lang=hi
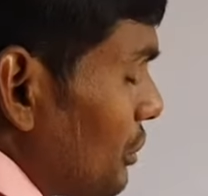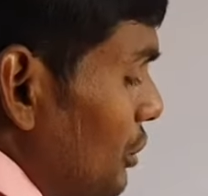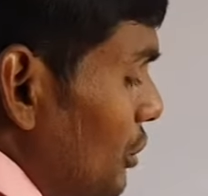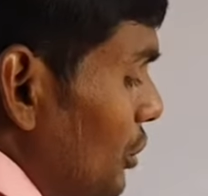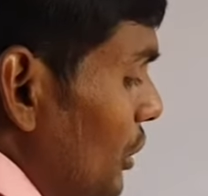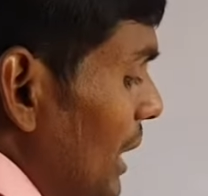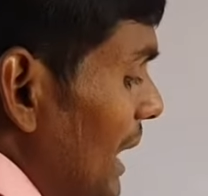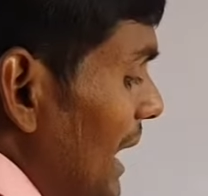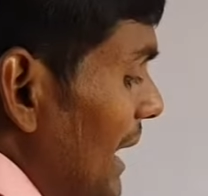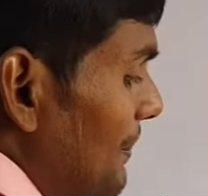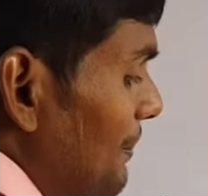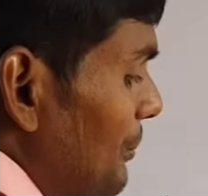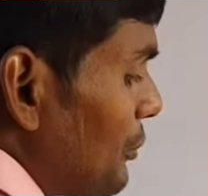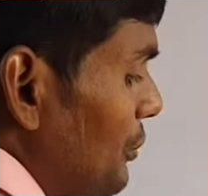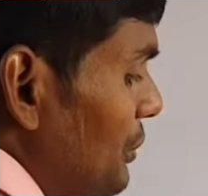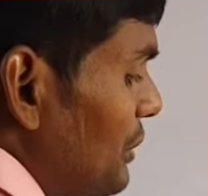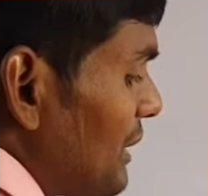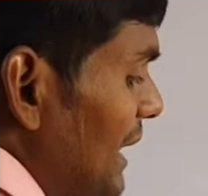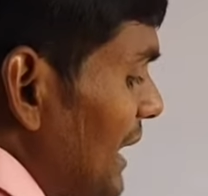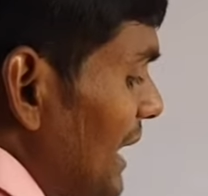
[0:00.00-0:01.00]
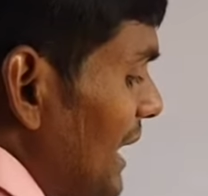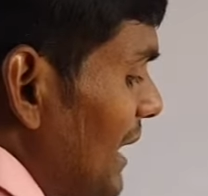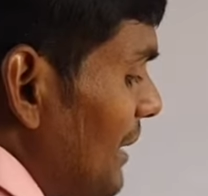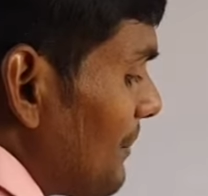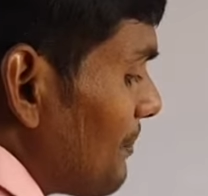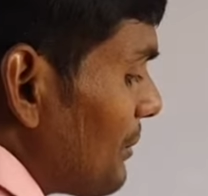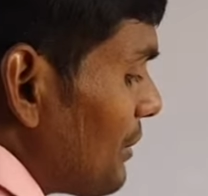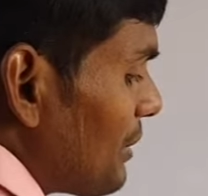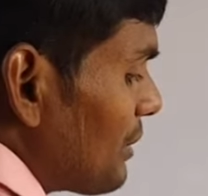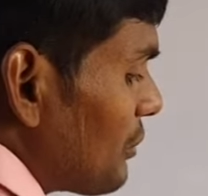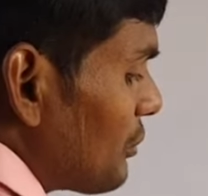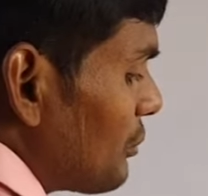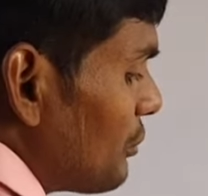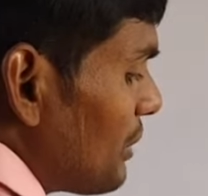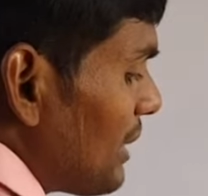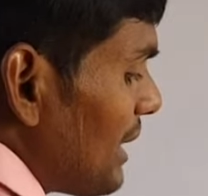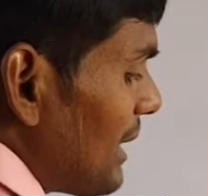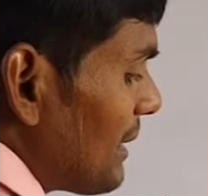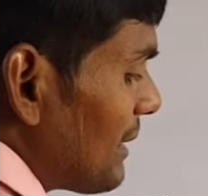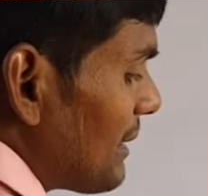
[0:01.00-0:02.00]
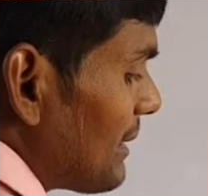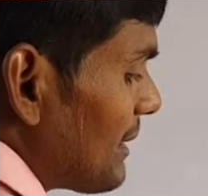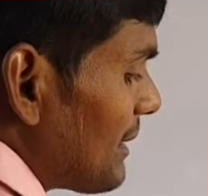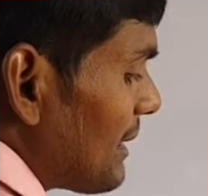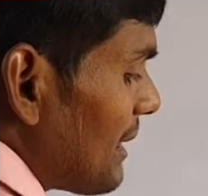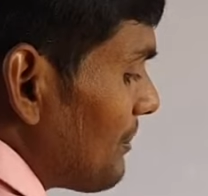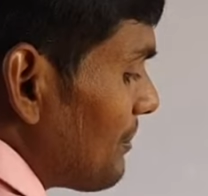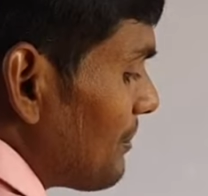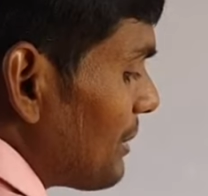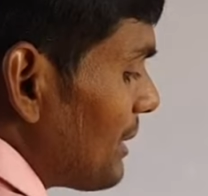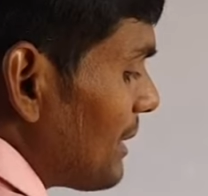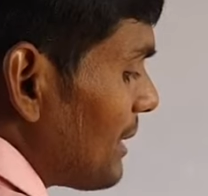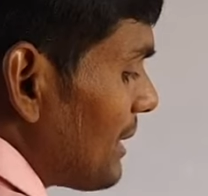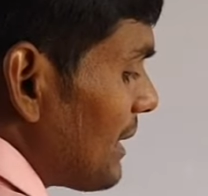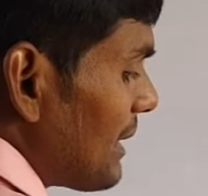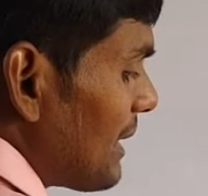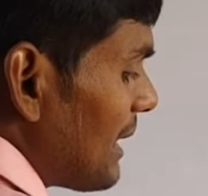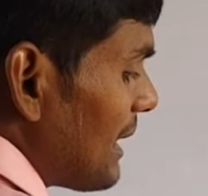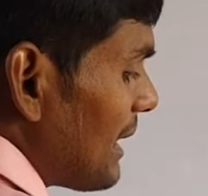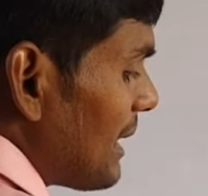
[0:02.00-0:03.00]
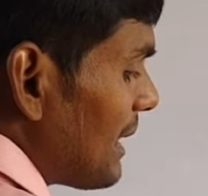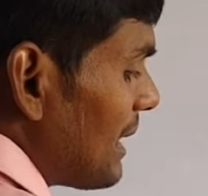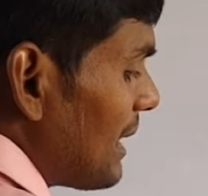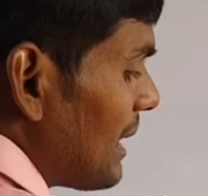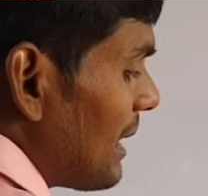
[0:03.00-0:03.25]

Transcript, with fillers: तो आपको यहाँ पर गुणा करना पड़ेगा